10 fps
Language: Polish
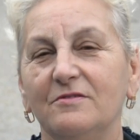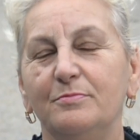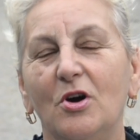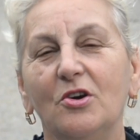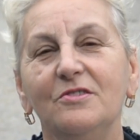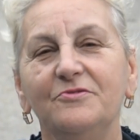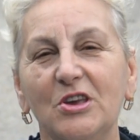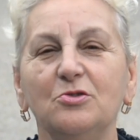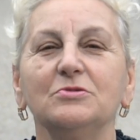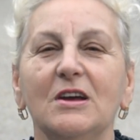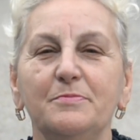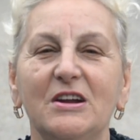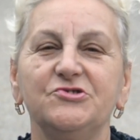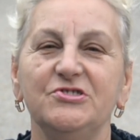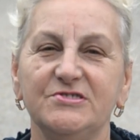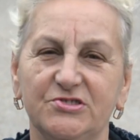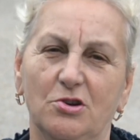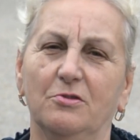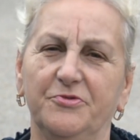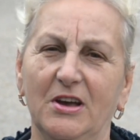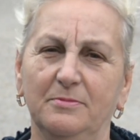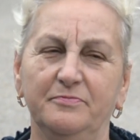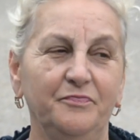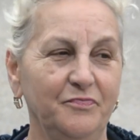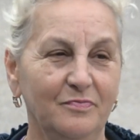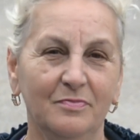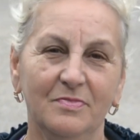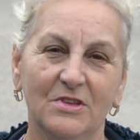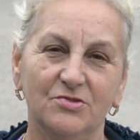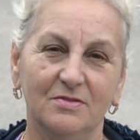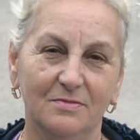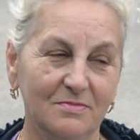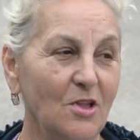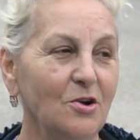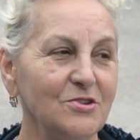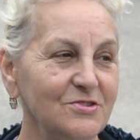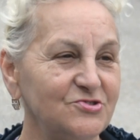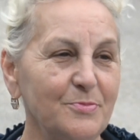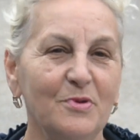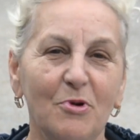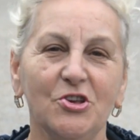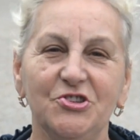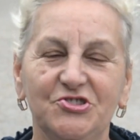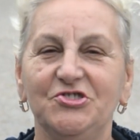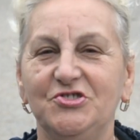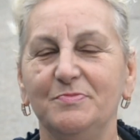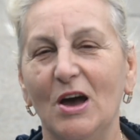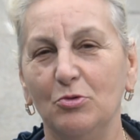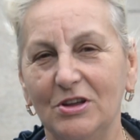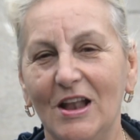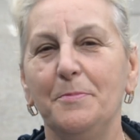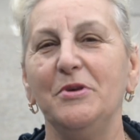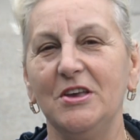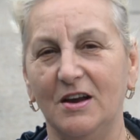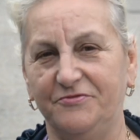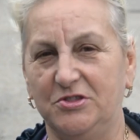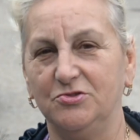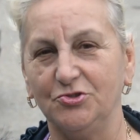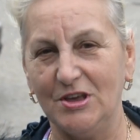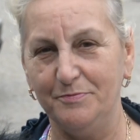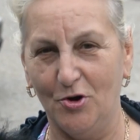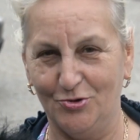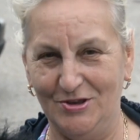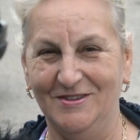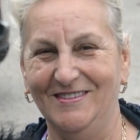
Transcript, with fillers: W moim wieku najbardziej zdrowia. No i żeby moje dzieci miały lepiej jak do tej pory.